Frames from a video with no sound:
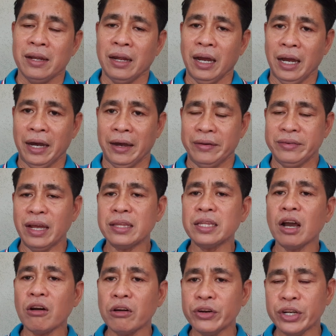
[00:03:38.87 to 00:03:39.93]
Uh, not
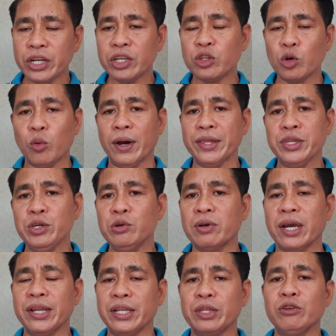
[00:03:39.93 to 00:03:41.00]
according to what you
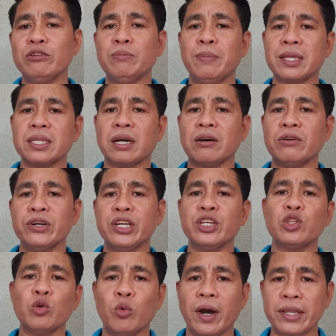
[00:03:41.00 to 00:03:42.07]
can do, but
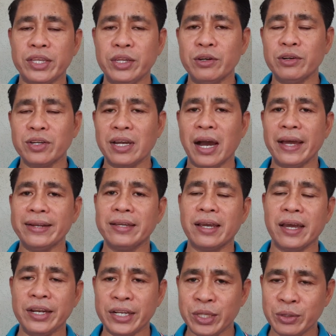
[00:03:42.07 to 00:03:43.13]
according to what your God
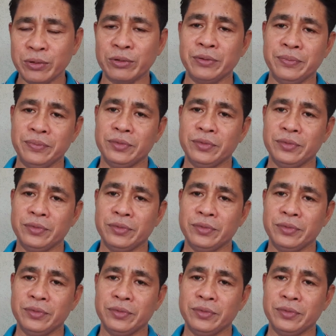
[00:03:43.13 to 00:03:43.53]
can do.